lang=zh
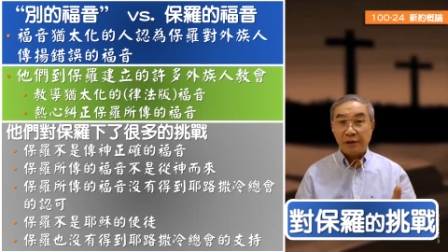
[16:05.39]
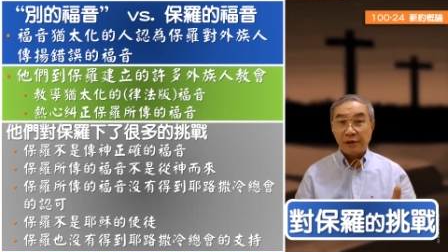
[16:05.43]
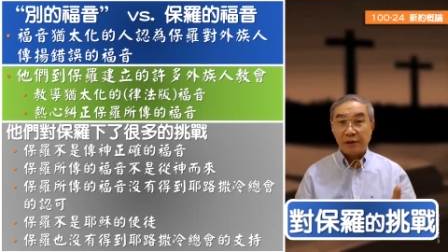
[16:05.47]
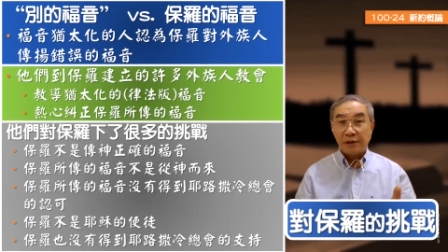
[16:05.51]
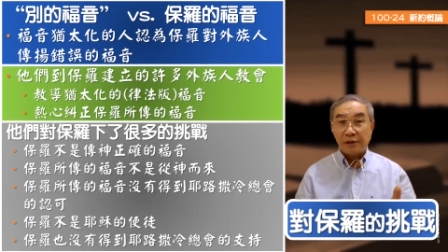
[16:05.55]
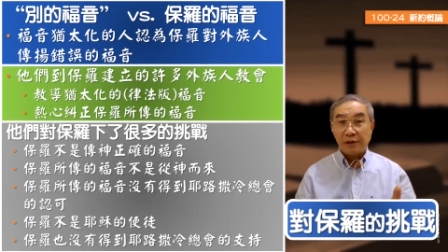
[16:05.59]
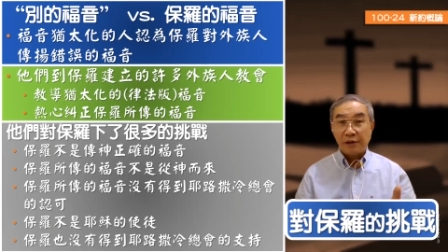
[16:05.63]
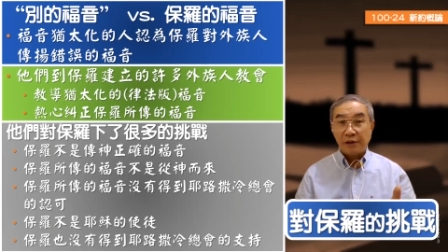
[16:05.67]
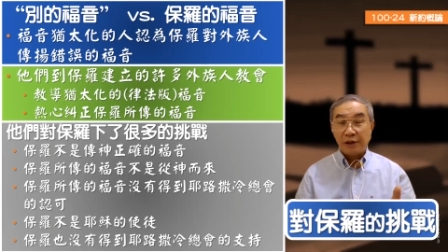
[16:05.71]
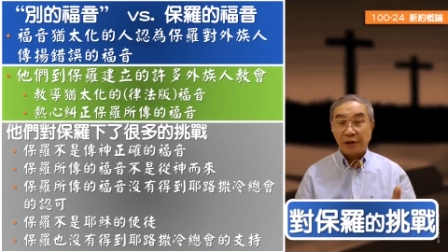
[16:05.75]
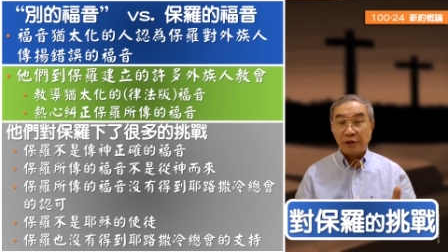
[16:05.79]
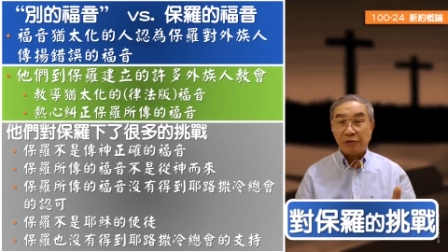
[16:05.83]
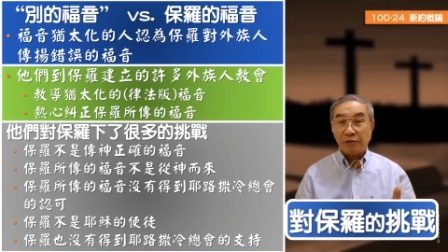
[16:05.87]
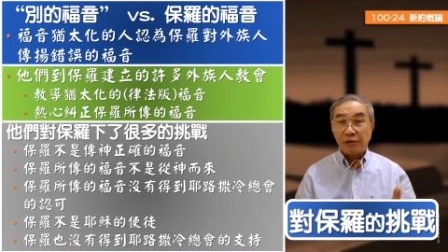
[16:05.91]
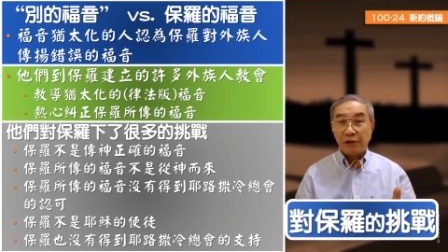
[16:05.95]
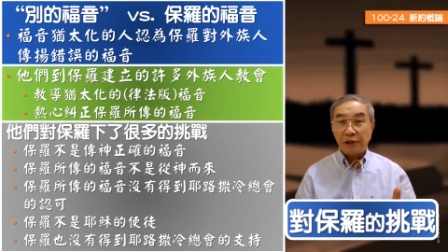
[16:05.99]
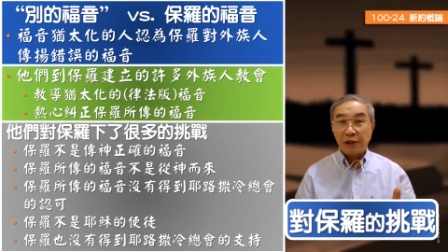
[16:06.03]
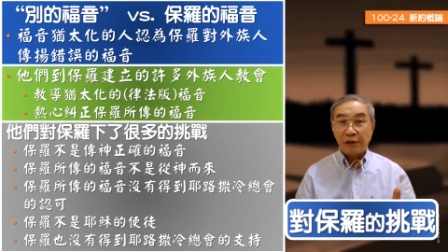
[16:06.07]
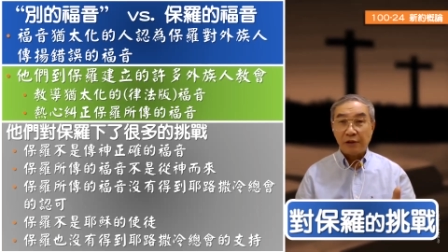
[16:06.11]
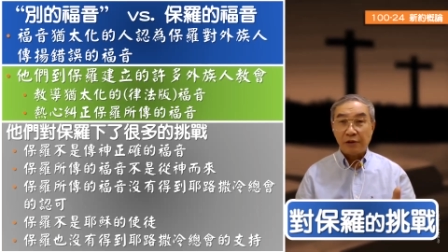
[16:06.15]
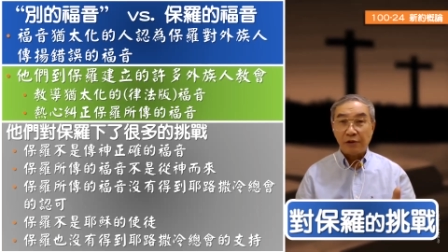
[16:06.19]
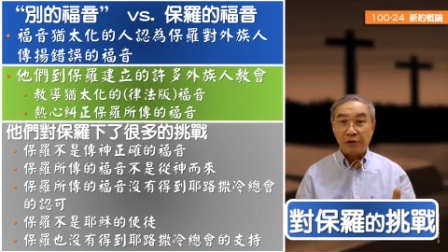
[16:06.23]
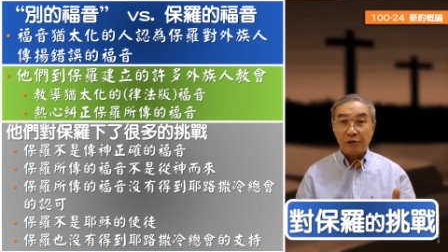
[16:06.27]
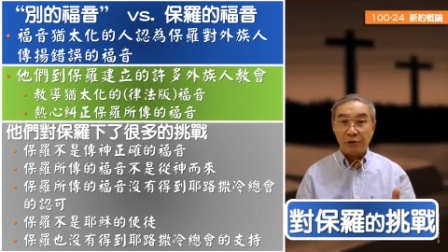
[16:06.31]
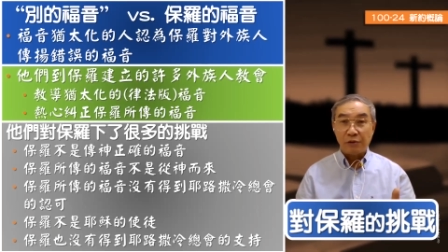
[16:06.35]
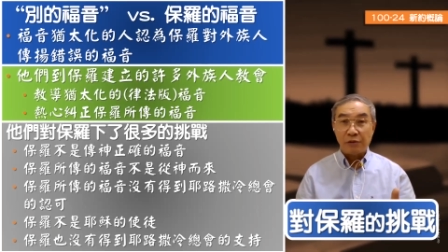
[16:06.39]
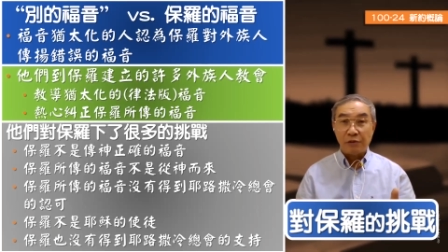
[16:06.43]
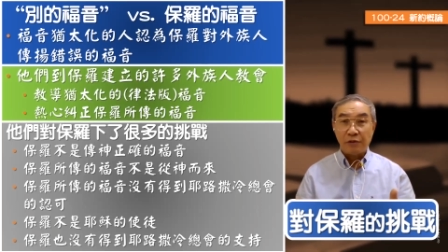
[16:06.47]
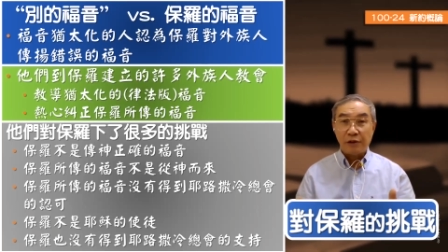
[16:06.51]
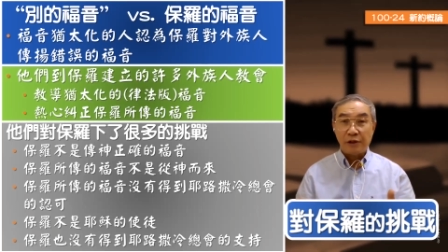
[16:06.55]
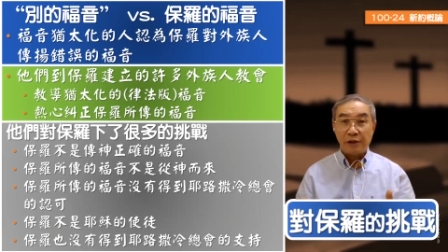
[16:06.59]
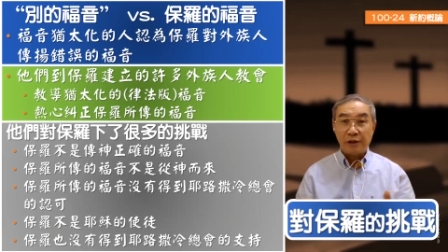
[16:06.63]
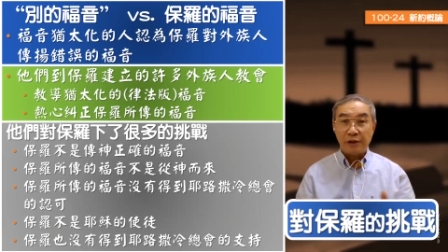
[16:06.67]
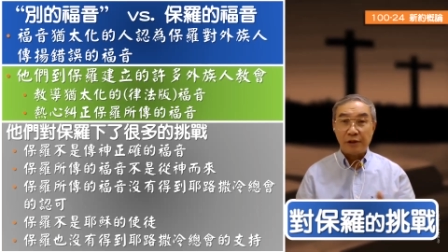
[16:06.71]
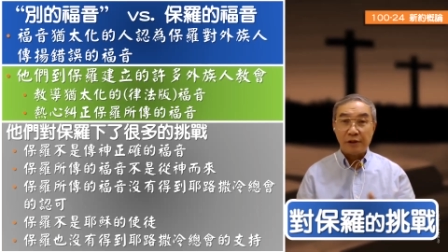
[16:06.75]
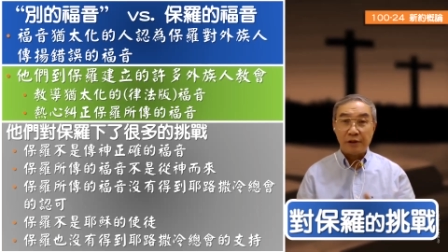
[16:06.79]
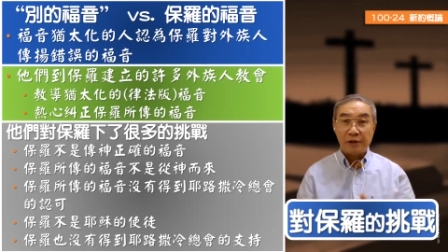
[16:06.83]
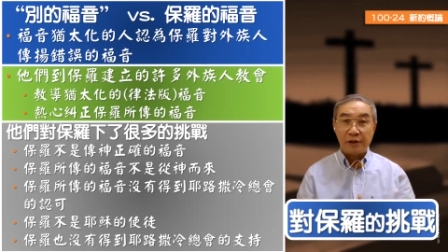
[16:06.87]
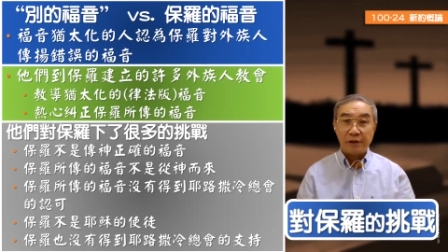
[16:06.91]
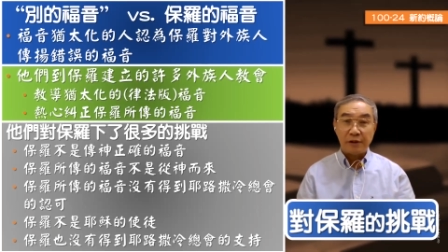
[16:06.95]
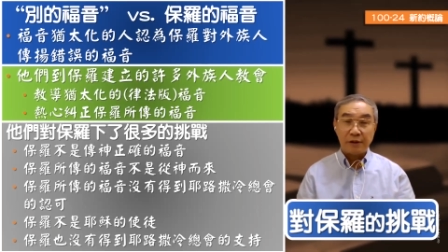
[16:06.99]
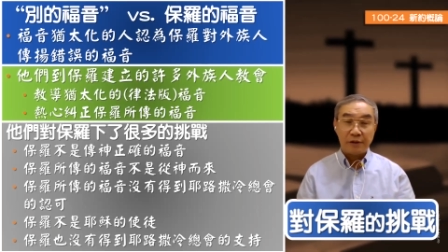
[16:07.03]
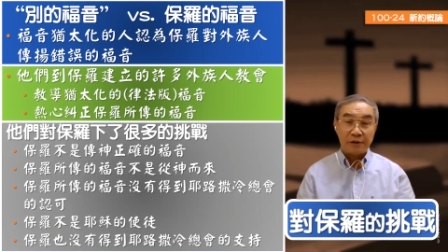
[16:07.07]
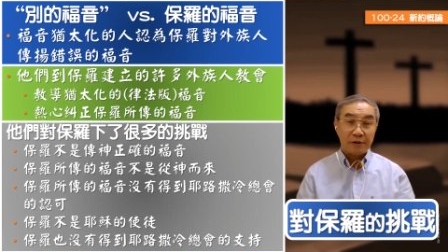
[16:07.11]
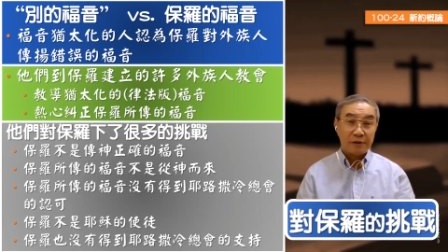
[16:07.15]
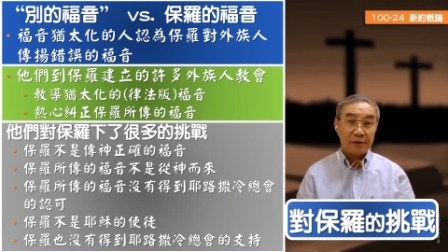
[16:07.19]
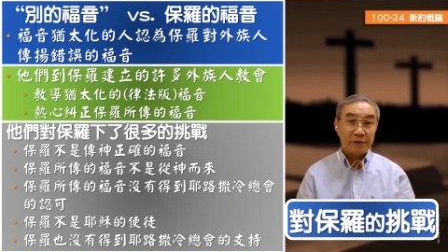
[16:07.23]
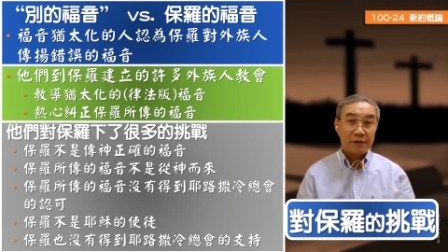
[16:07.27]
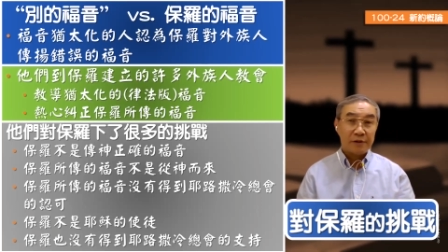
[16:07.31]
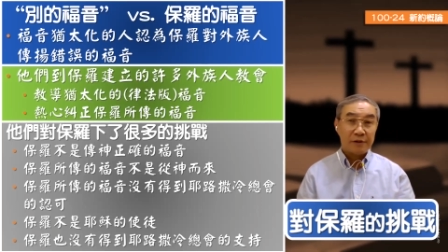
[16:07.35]
这个耶路撒冷总会的嗯
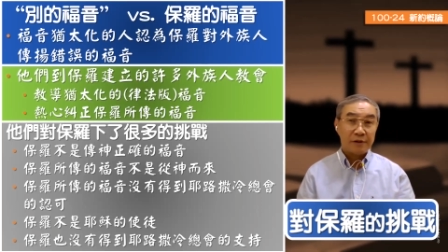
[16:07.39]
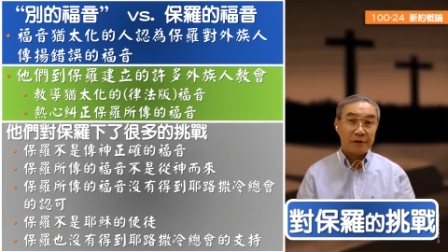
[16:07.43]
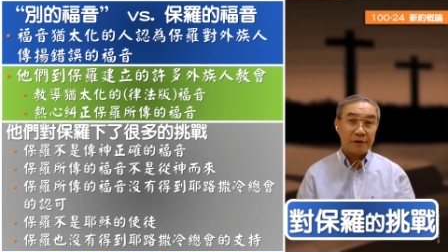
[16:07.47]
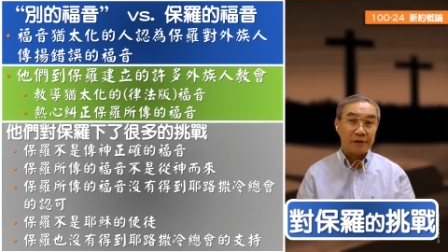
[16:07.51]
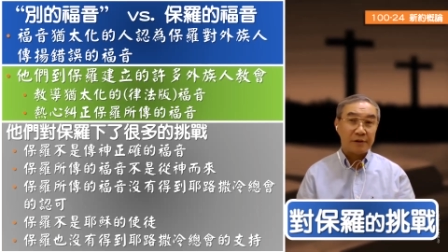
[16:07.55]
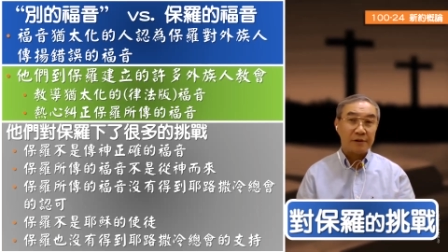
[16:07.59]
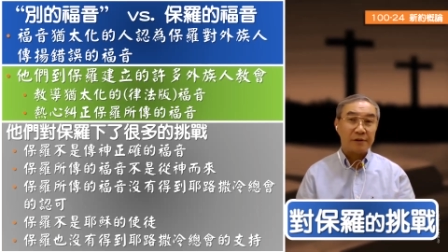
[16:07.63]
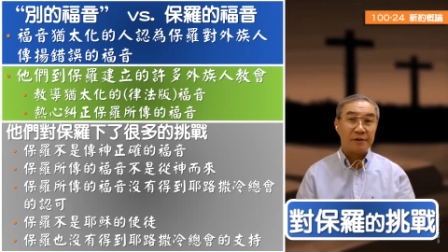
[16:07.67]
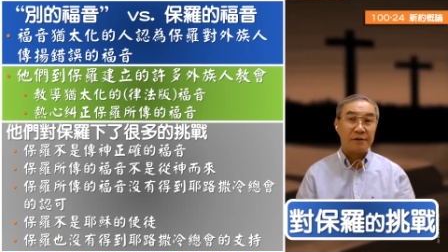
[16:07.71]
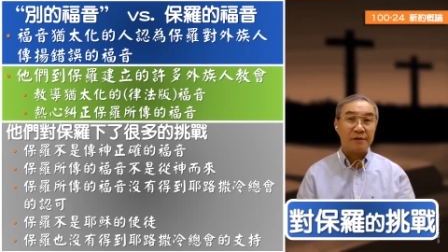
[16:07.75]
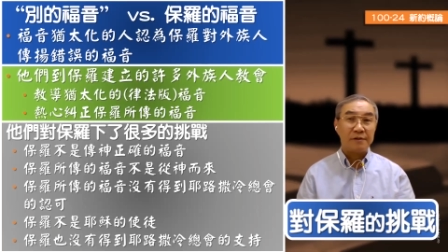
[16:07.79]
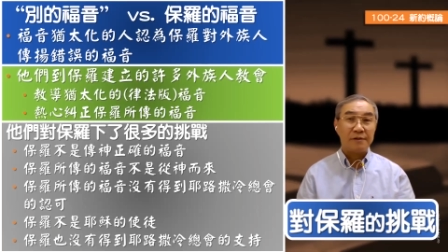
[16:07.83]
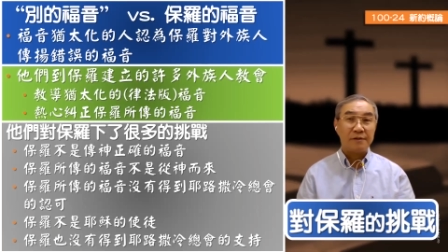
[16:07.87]
支持，